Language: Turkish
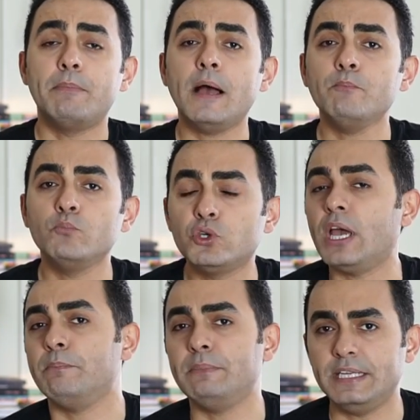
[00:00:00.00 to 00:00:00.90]
Ben
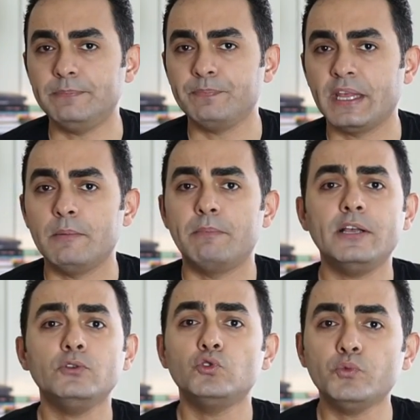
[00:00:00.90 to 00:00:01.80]
mükemmelim,
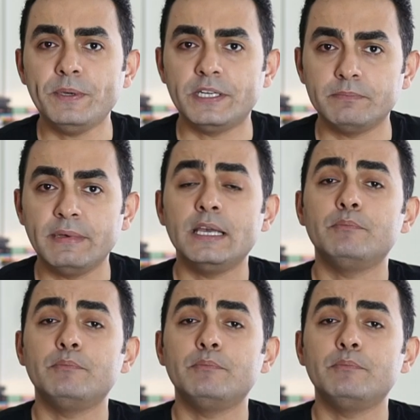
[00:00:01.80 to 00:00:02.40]
ben süperim.